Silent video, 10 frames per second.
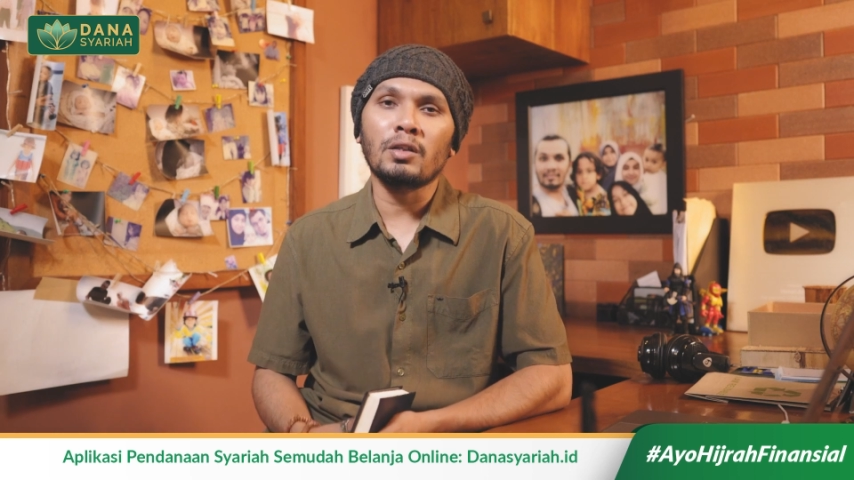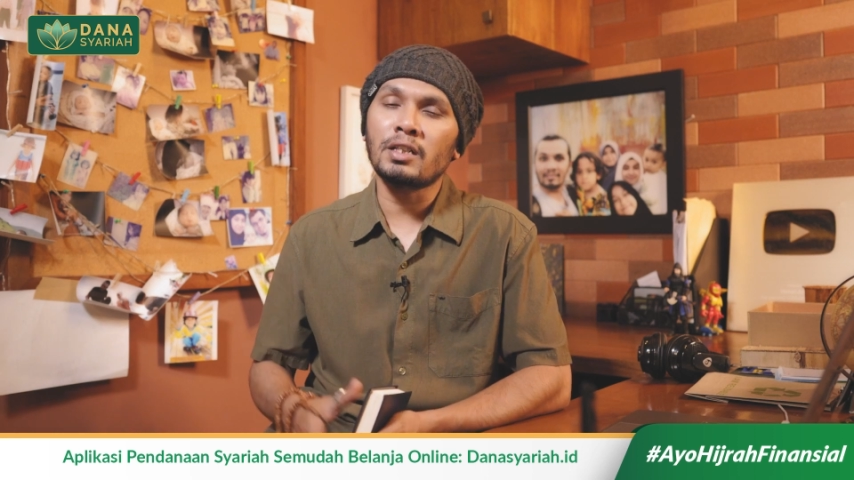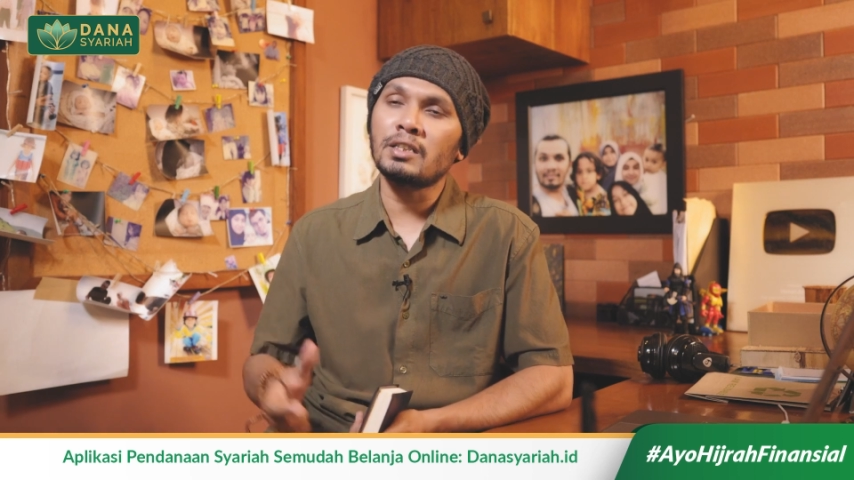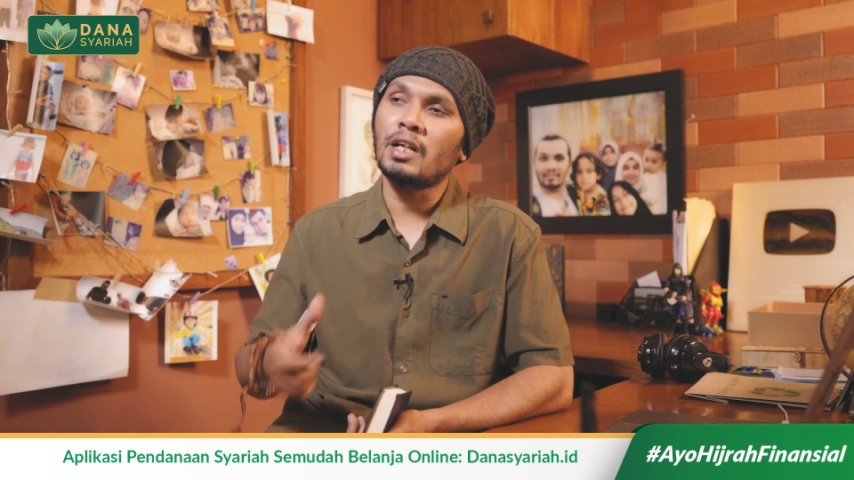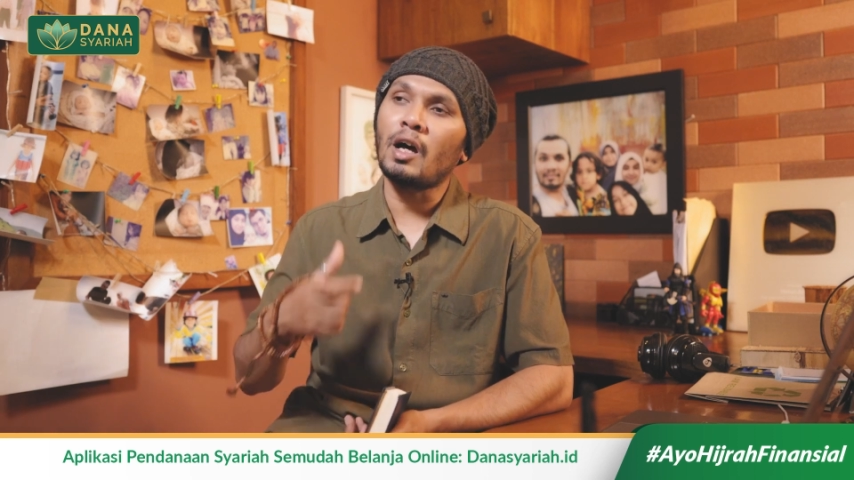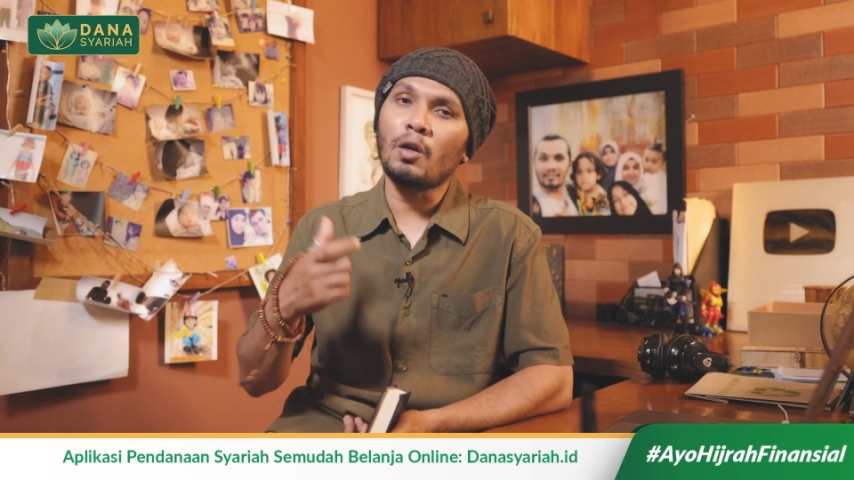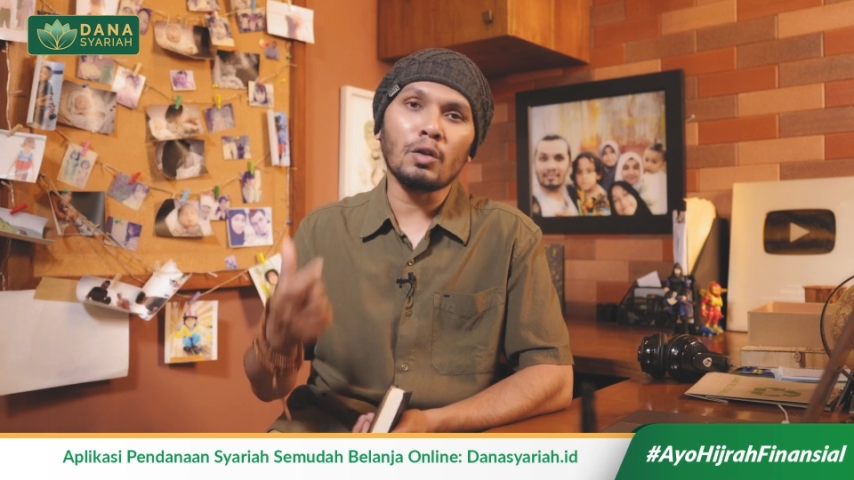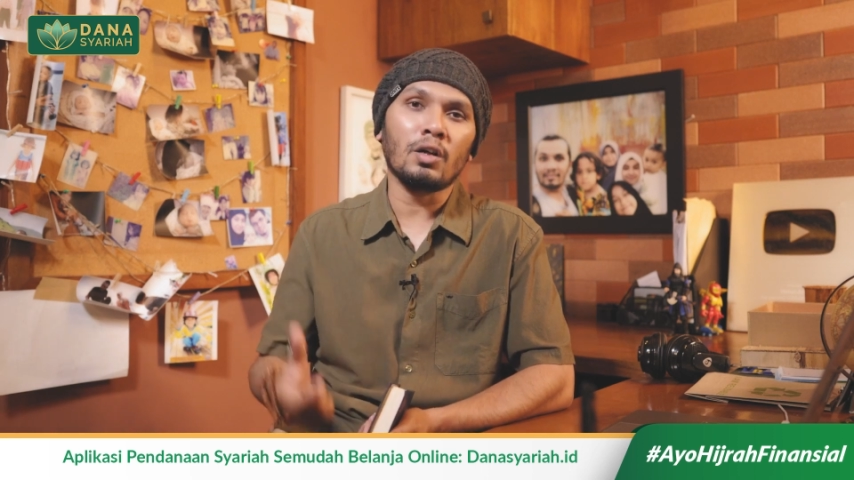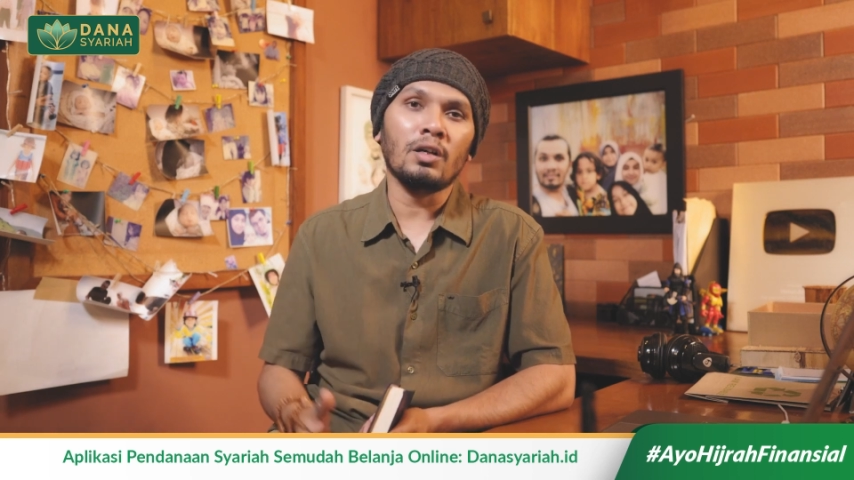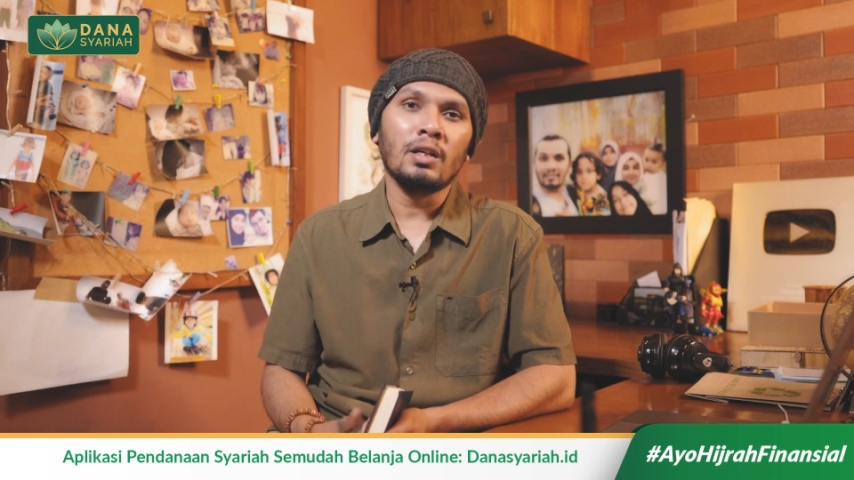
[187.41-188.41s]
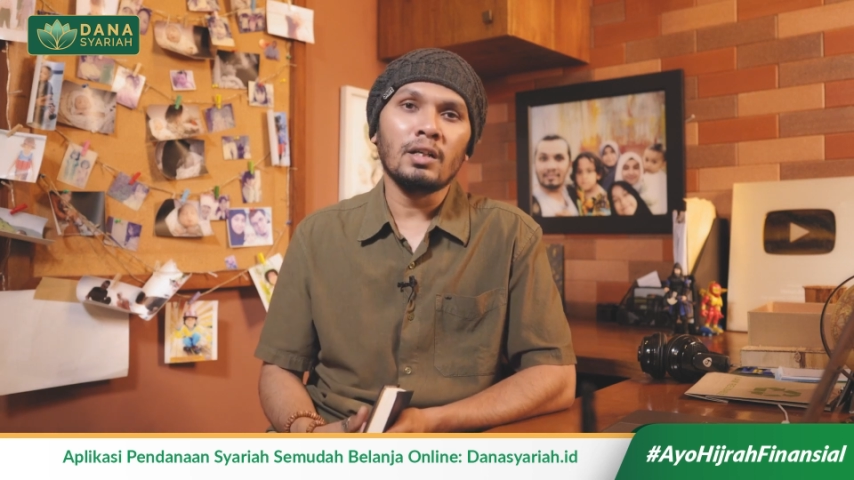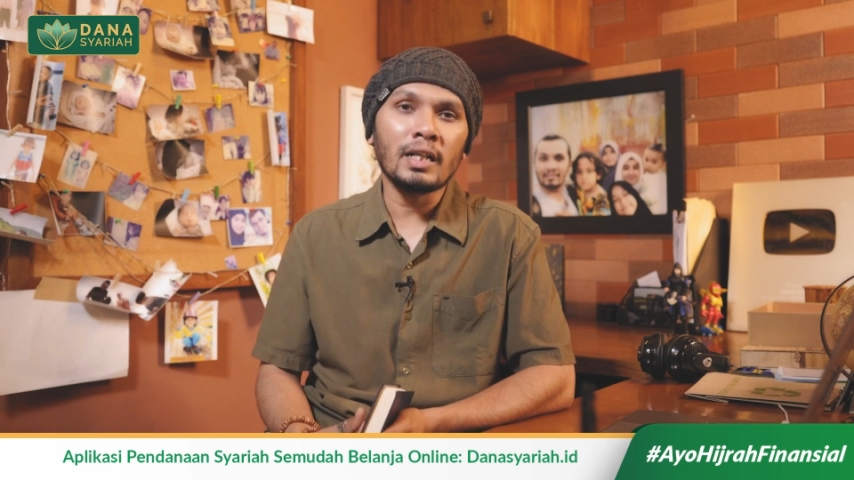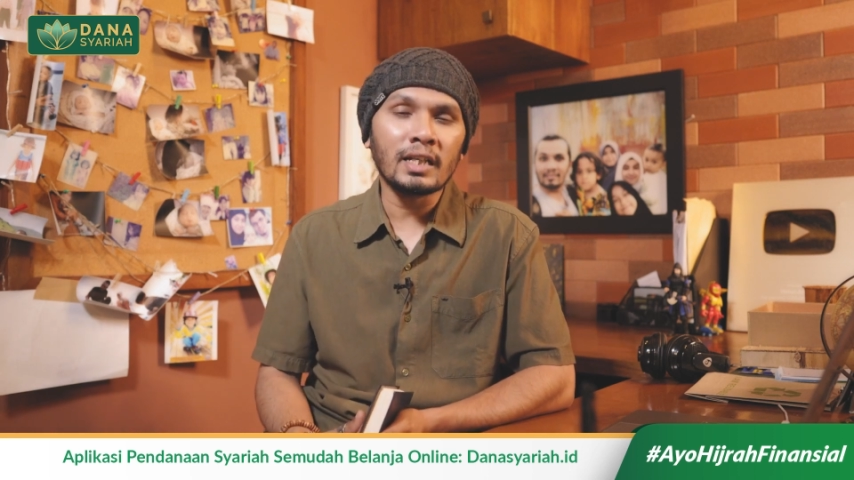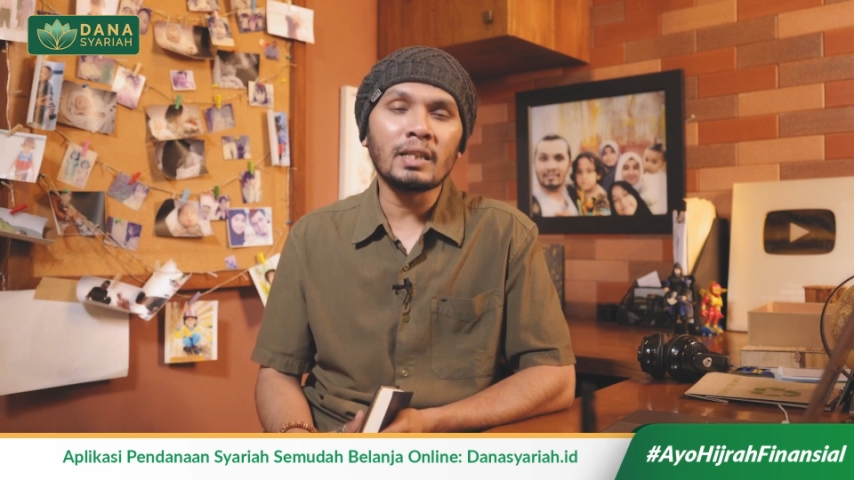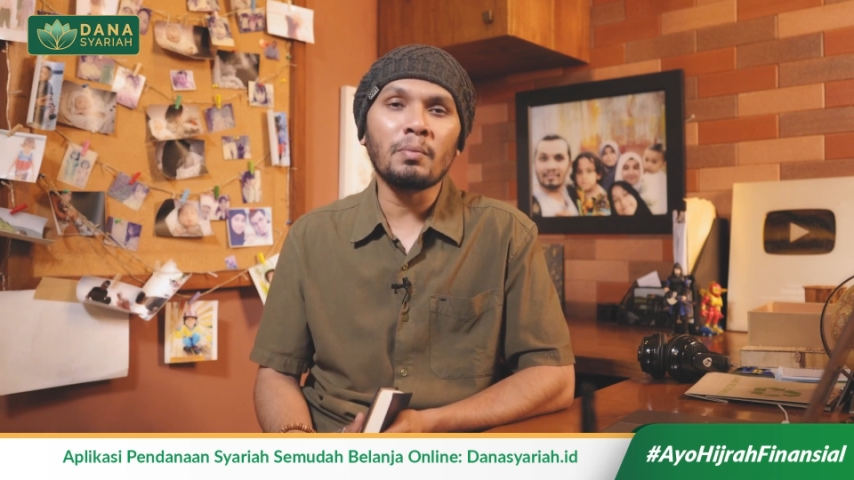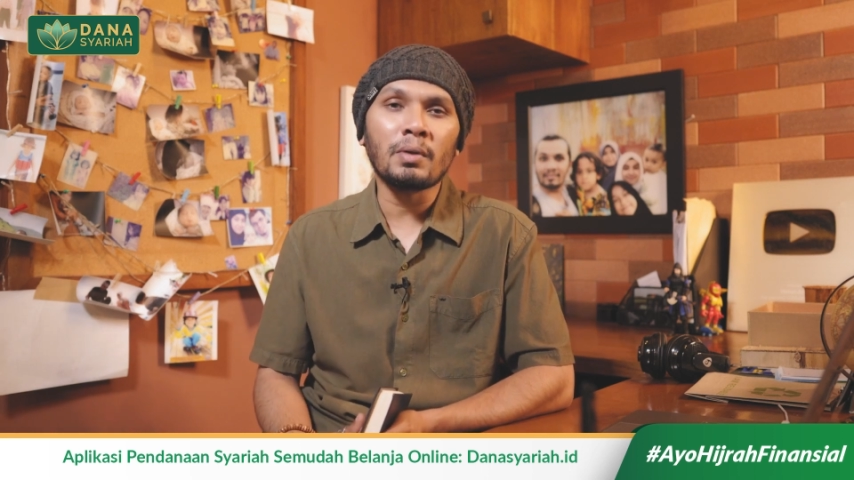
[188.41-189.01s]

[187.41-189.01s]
terserah Allah dan kita